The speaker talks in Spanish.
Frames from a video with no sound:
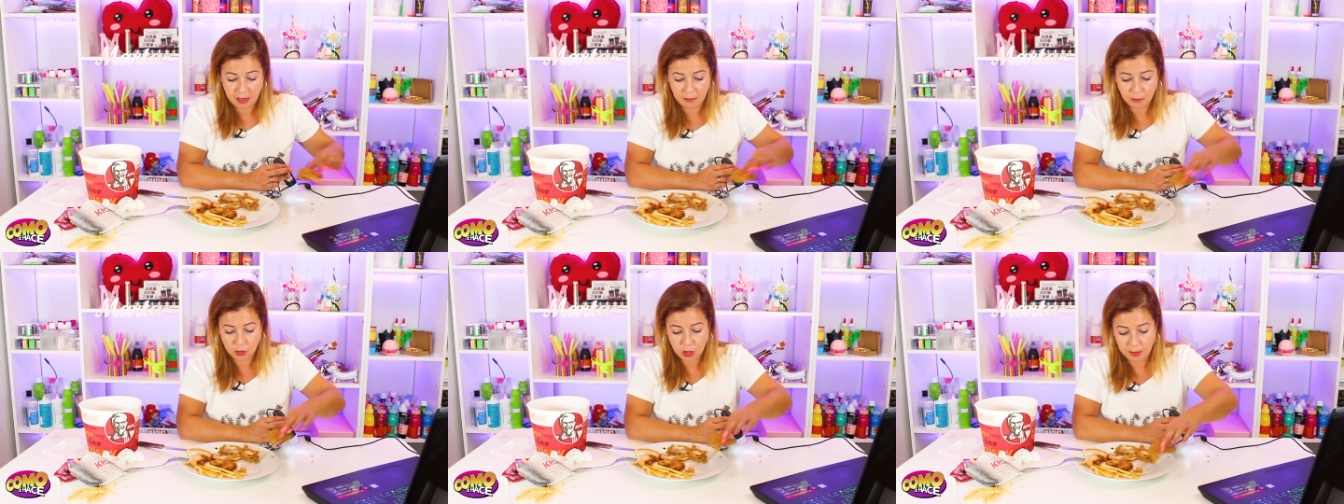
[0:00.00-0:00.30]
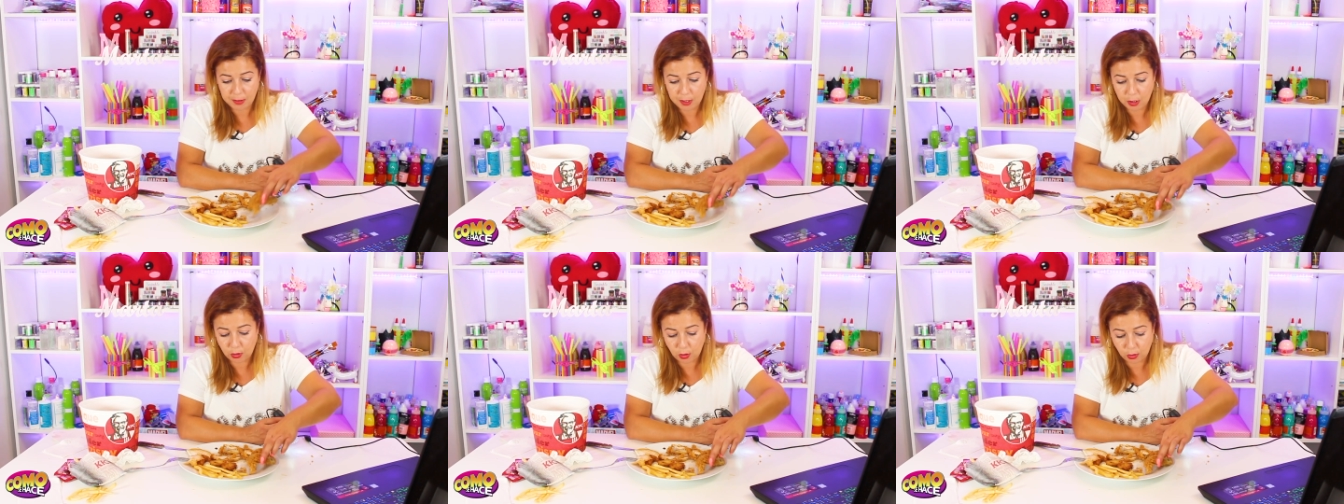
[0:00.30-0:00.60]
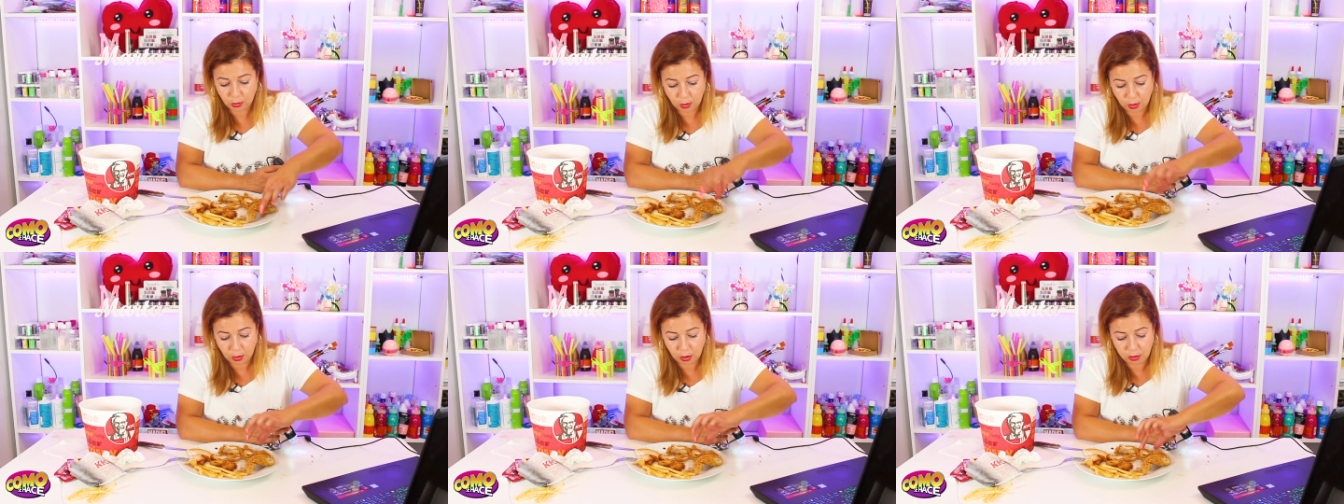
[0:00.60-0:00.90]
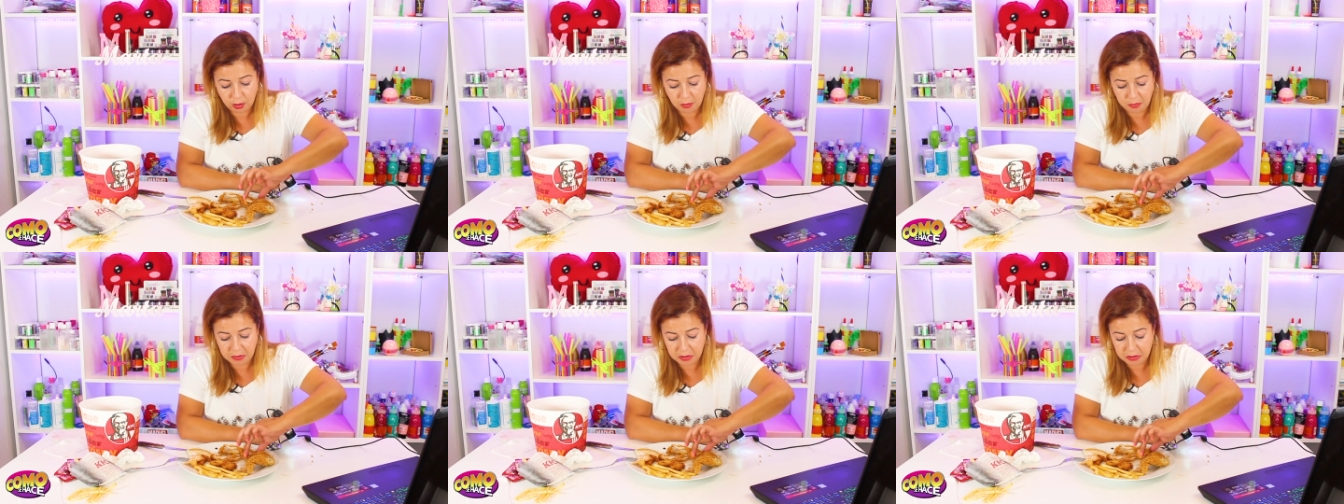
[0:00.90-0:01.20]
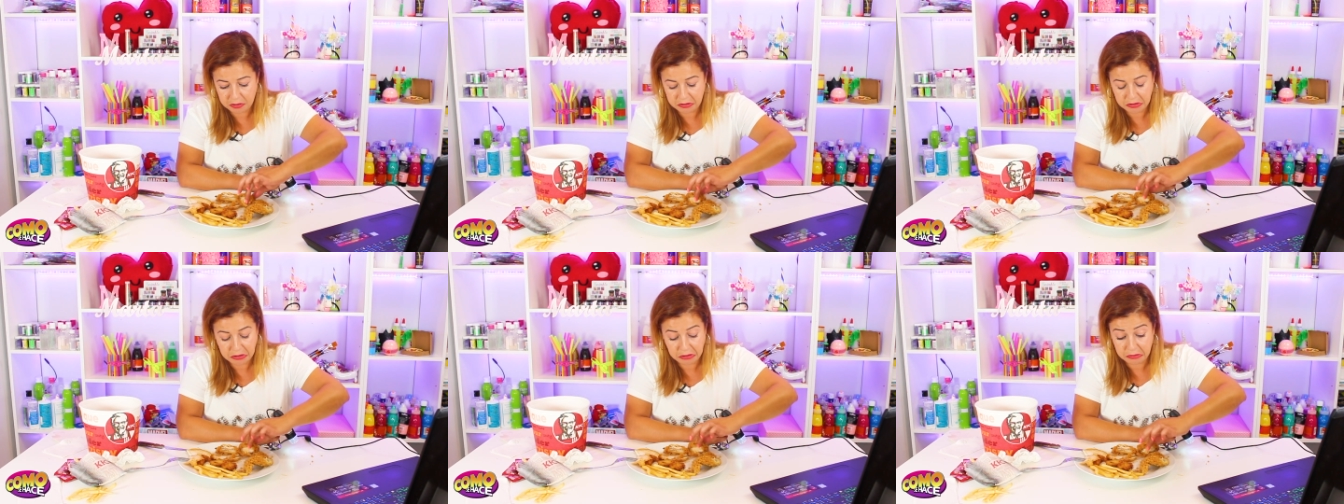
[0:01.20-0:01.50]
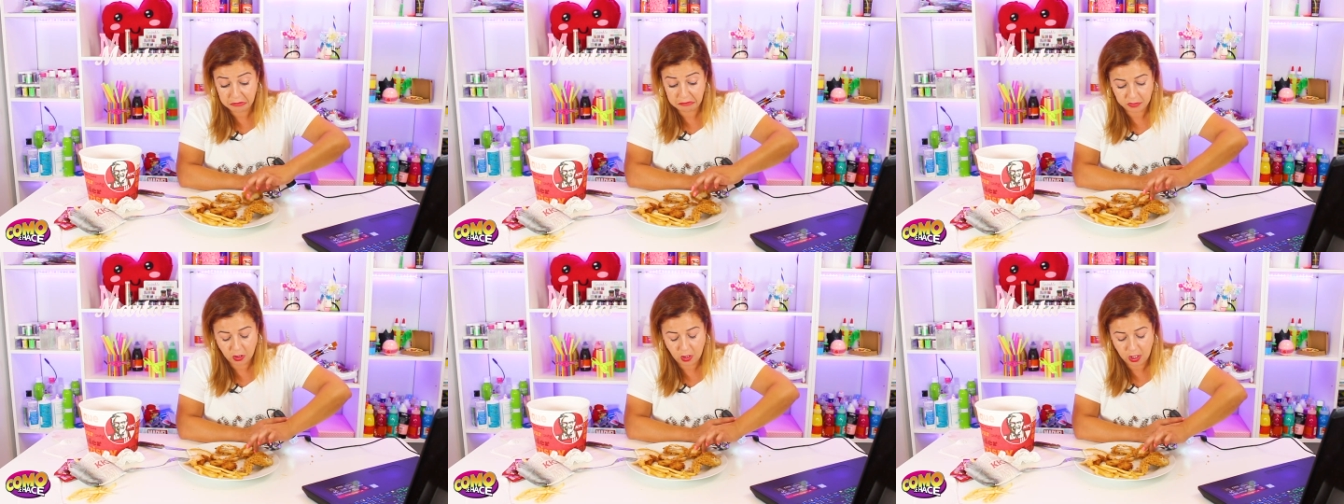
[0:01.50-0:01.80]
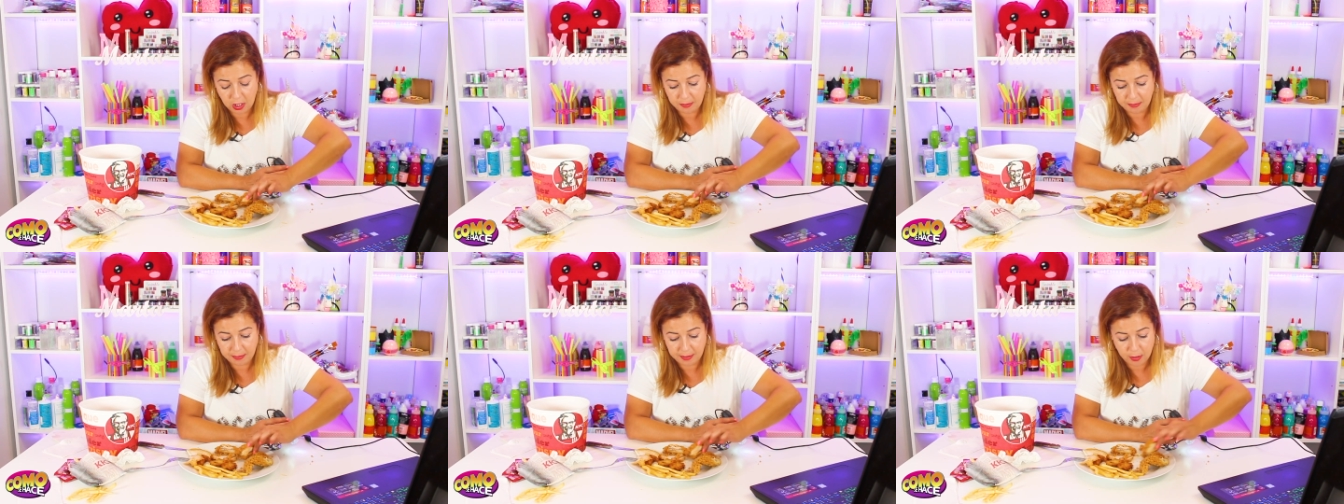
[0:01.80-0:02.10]
Vamos a ver otro trozo, pero yo no
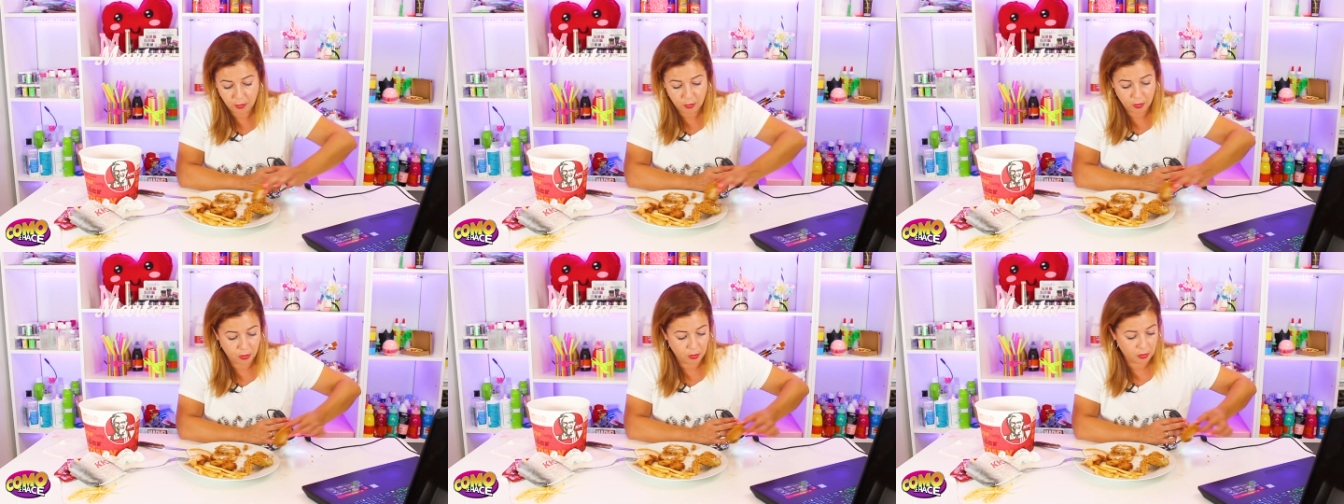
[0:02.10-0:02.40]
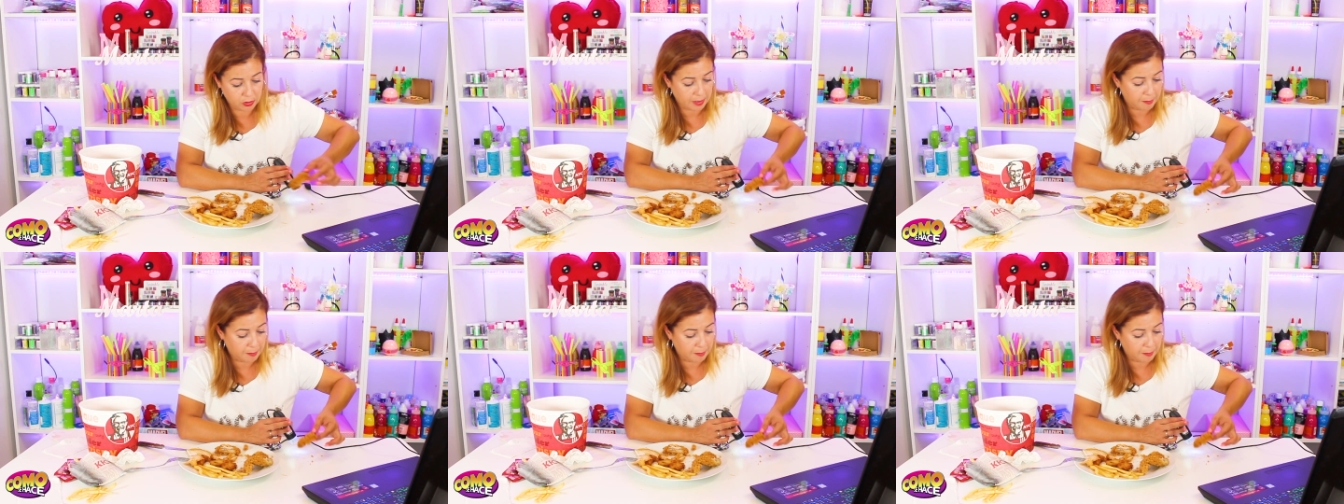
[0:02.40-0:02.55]
le veo